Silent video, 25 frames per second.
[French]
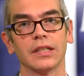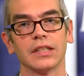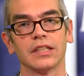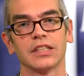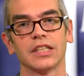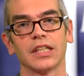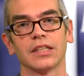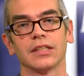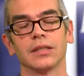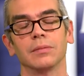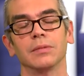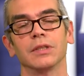
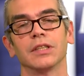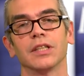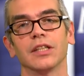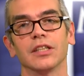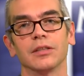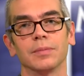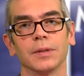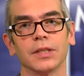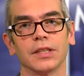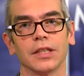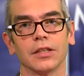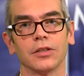chers amis
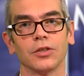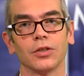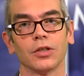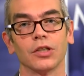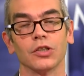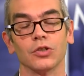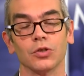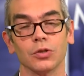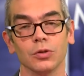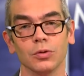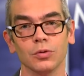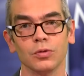téléspectateurs,
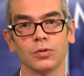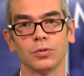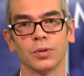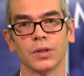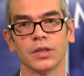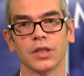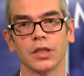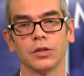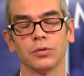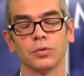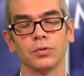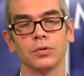et je nous
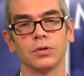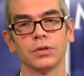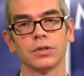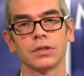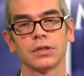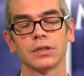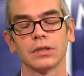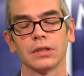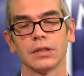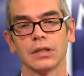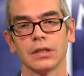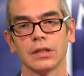souhaite à
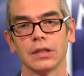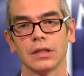tous